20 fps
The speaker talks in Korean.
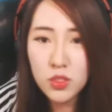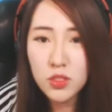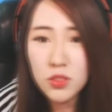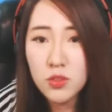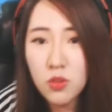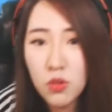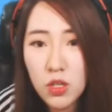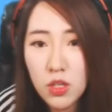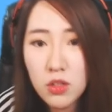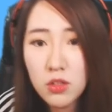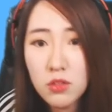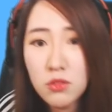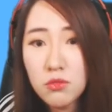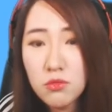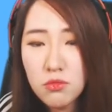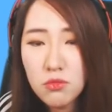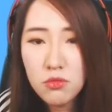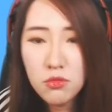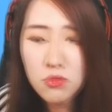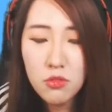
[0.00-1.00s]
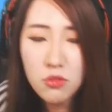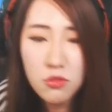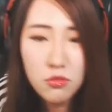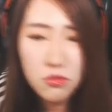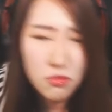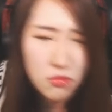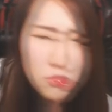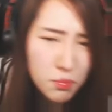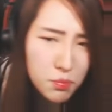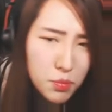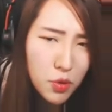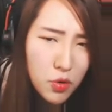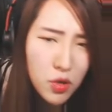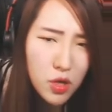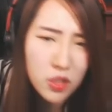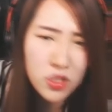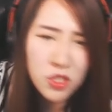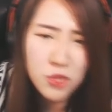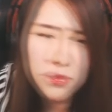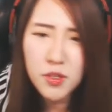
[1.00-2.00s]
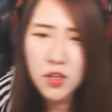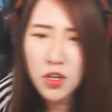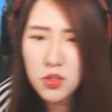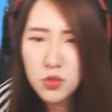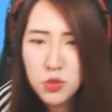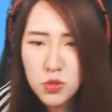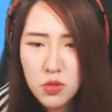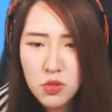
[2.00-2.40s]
여기는 벽에 금이가 있어